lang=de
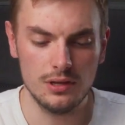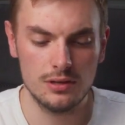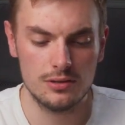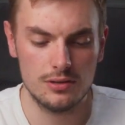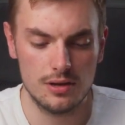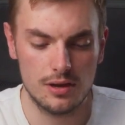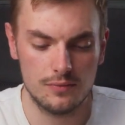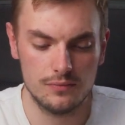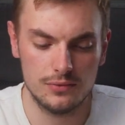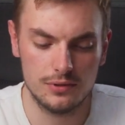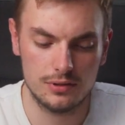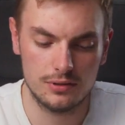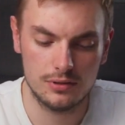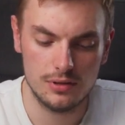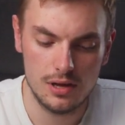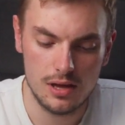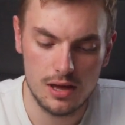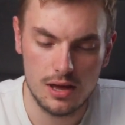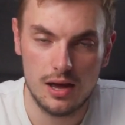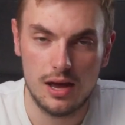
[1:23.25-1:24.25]
Hier haben wir
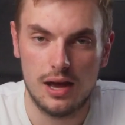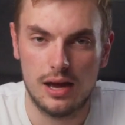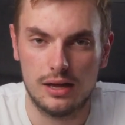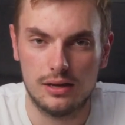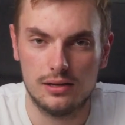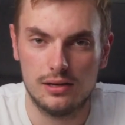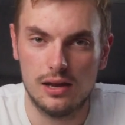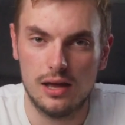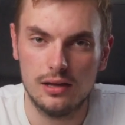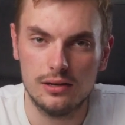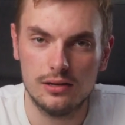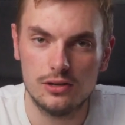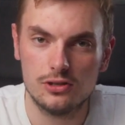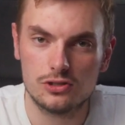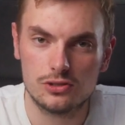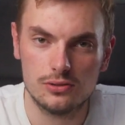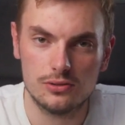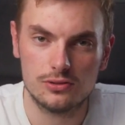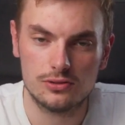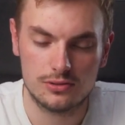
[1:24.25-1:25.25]
einen
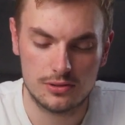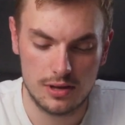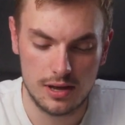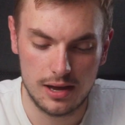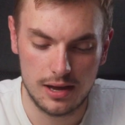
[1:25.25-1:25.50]
LAN-Anschluss,